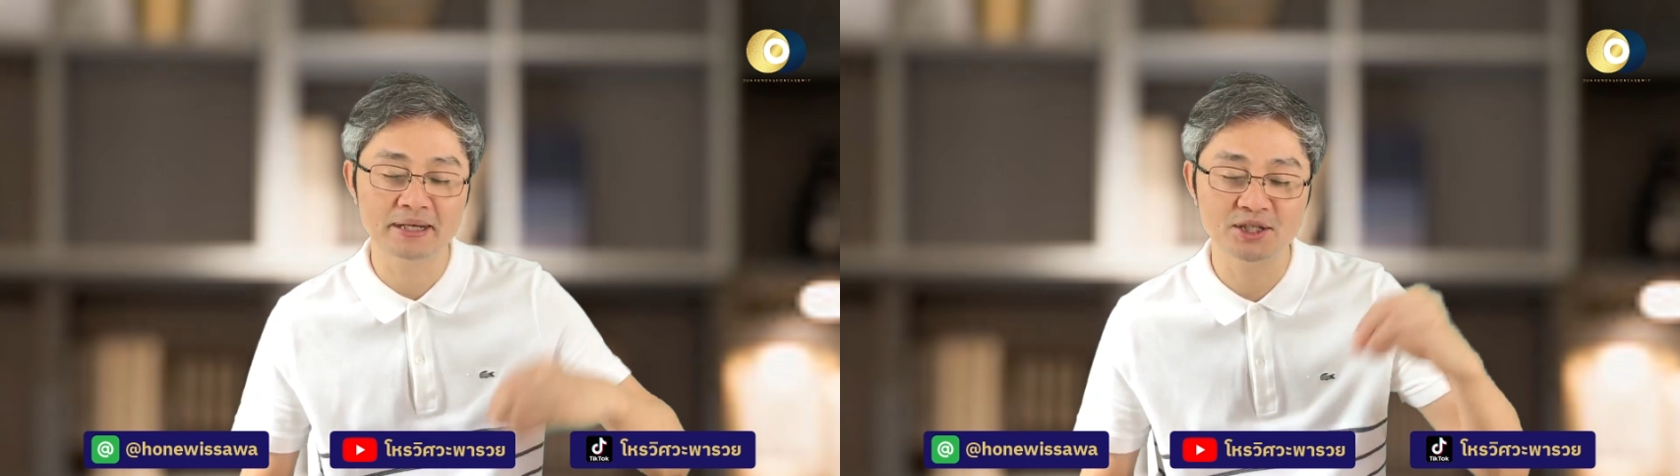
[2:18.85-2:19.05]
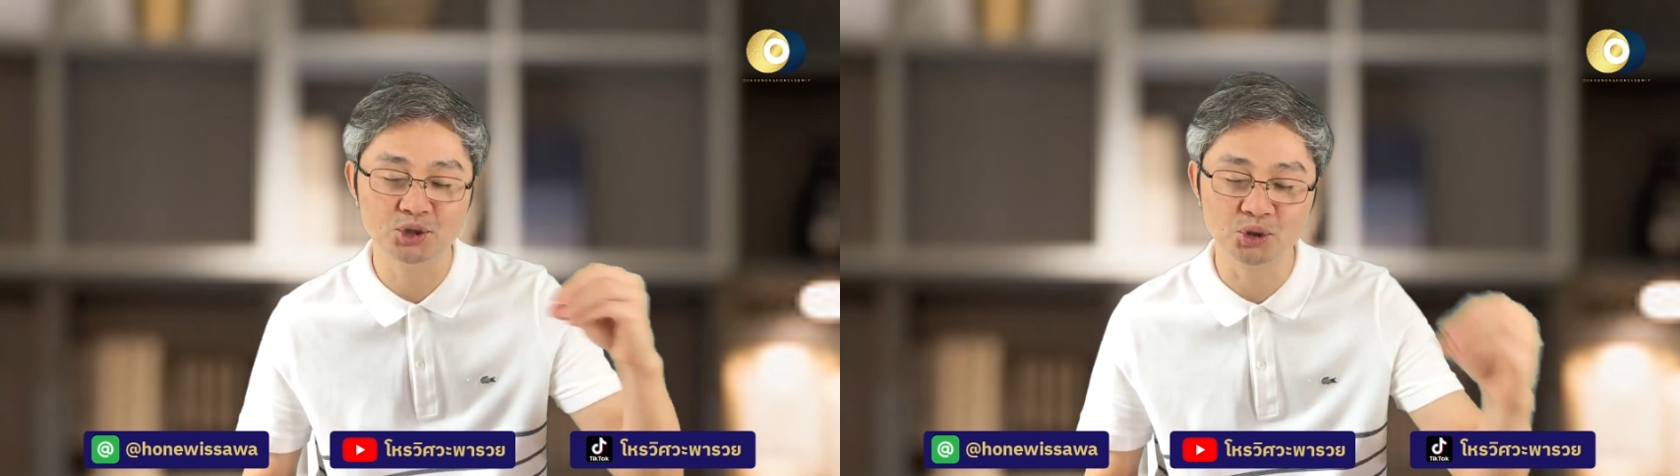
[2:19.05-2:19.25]

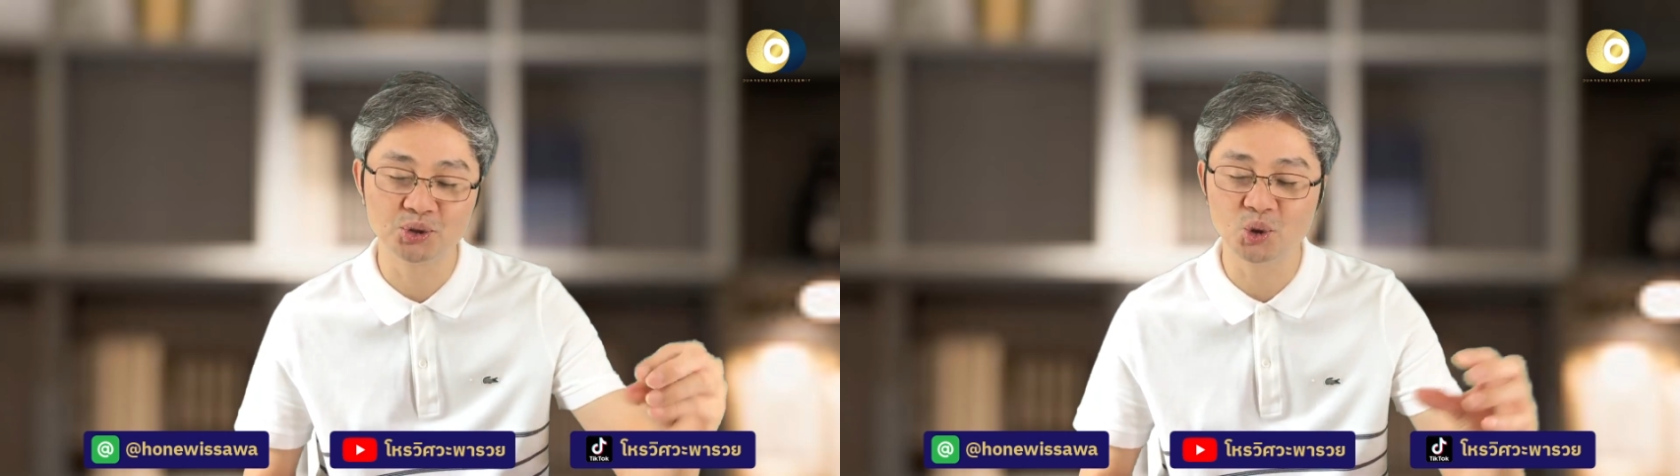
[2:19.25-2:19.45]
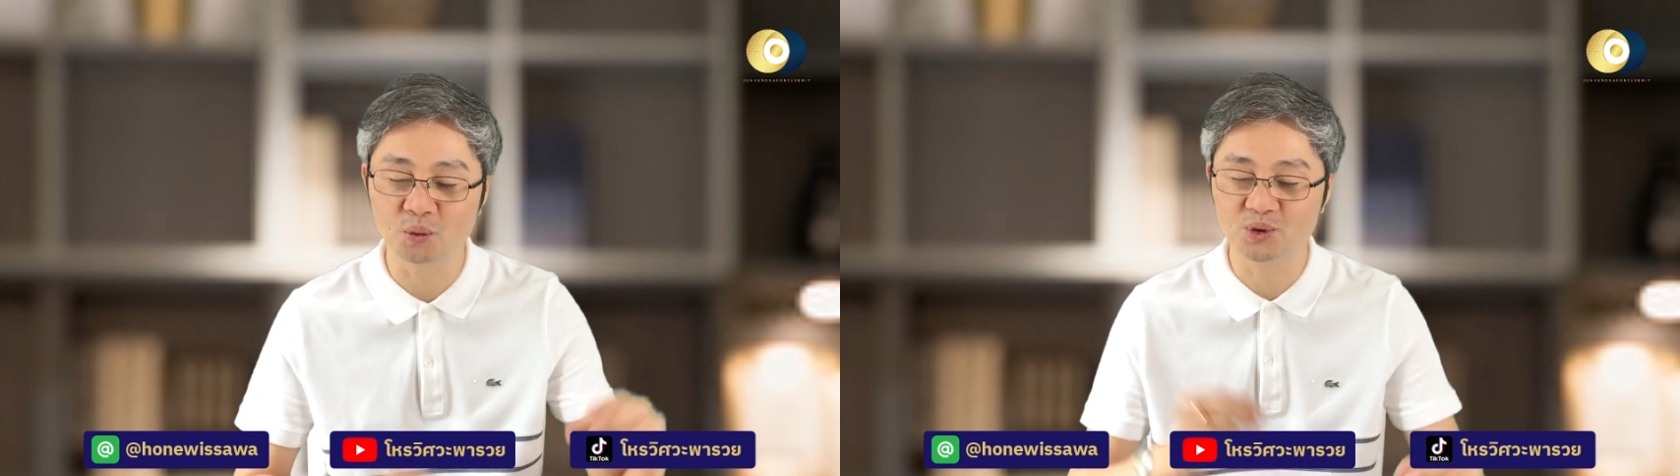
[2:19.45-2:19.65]
จุด
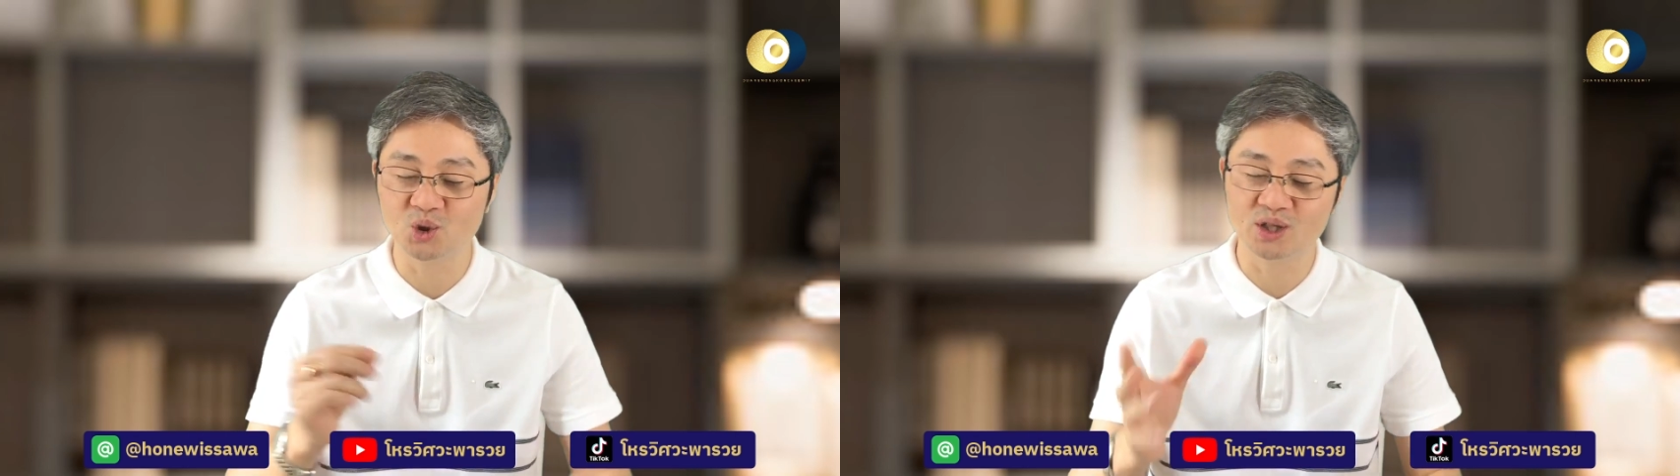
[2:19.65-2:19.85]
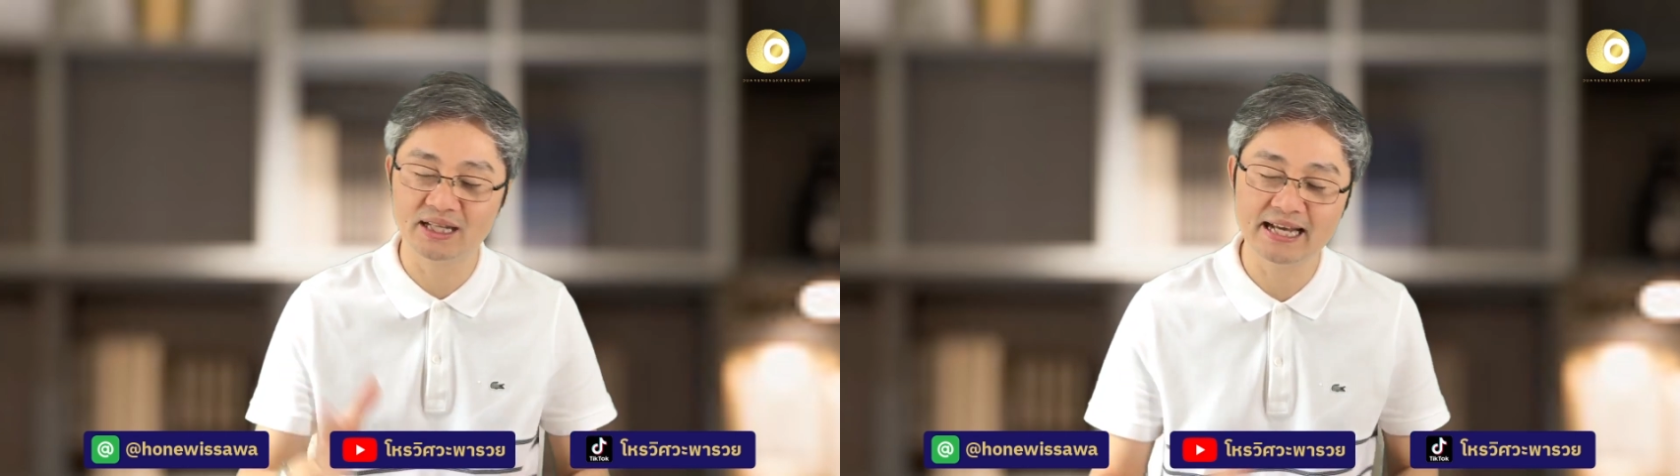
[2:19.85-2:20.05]
ทูบจุด
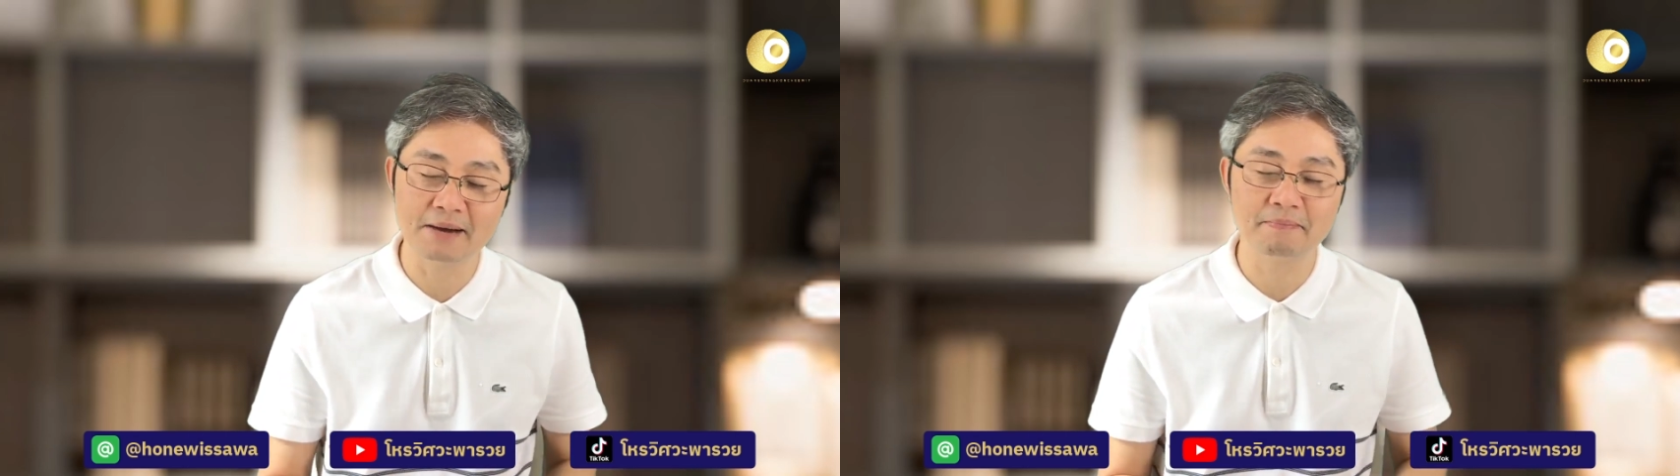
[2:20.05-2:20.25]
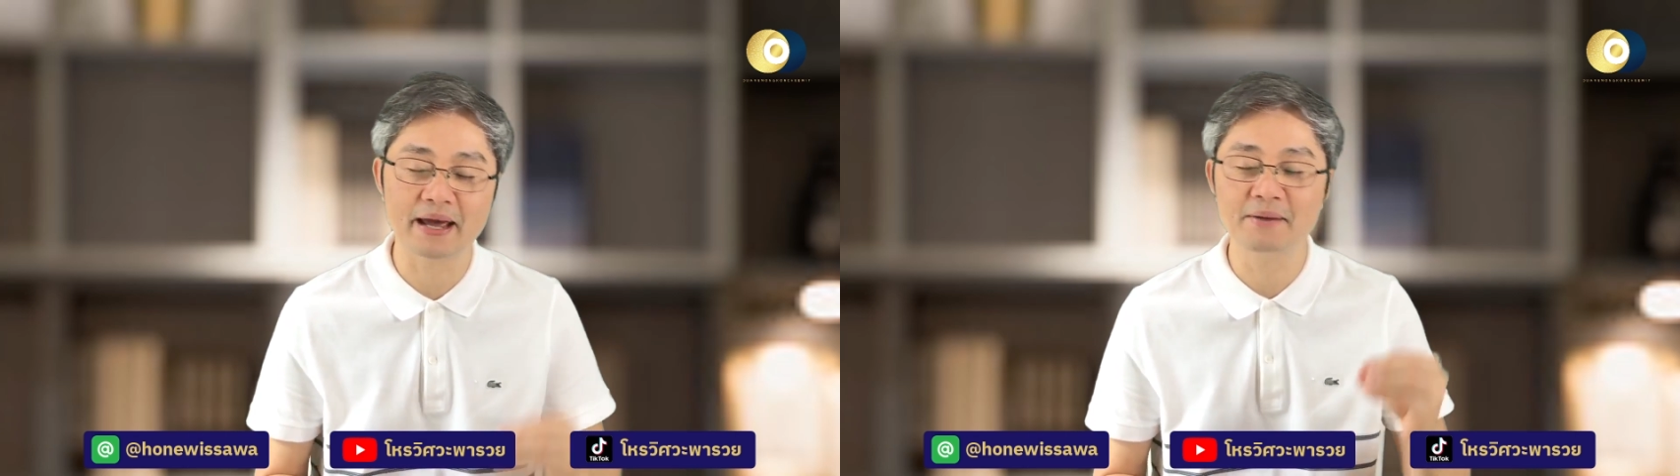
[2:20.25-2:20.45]
เทียนไป